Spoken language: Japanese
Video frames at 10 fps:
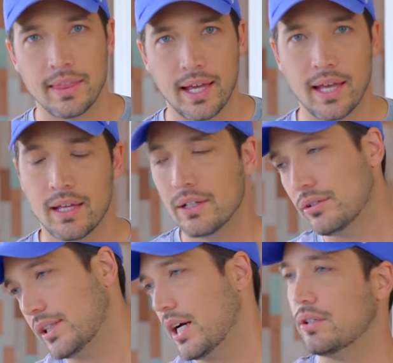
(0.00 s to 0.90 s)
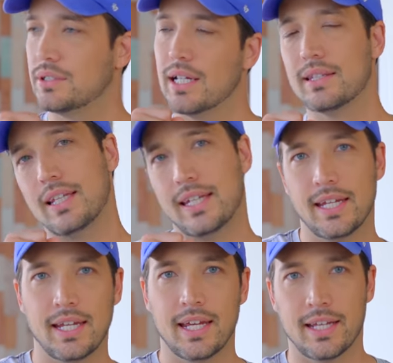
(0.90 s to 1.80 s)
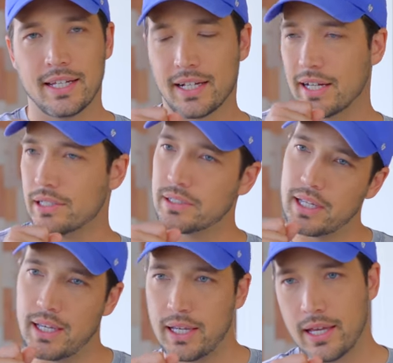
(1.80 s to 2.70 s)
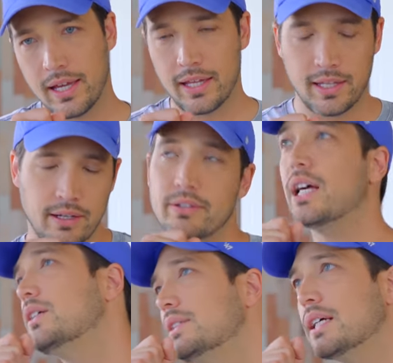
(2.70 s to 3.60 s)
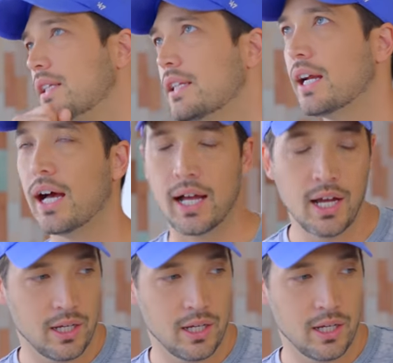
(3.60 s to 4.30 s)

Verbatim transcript: ね、歌を歌ってて、でカラオケで歌を歌ってたら